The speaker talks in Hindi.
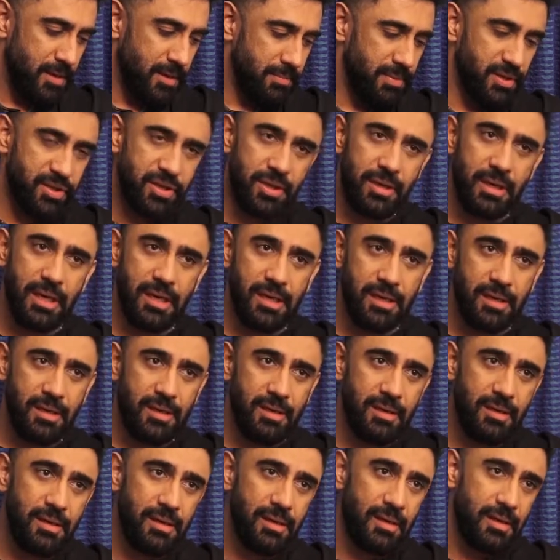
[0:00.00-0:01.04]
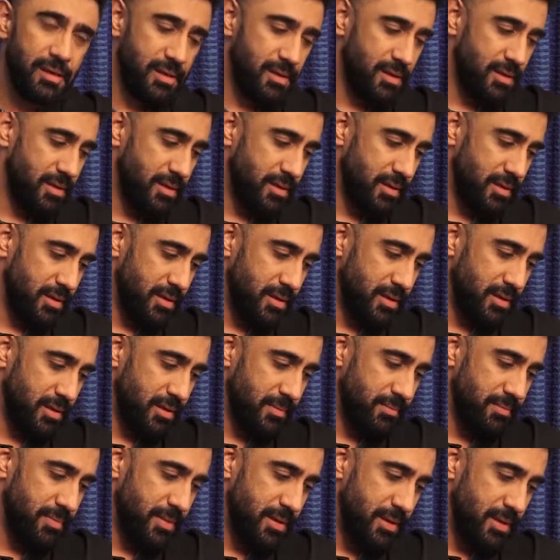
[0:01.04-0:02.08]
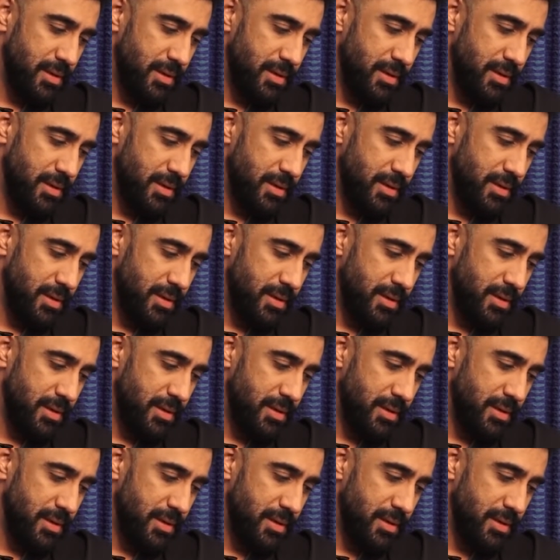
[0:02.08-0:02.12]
एम्बिशन नहीं है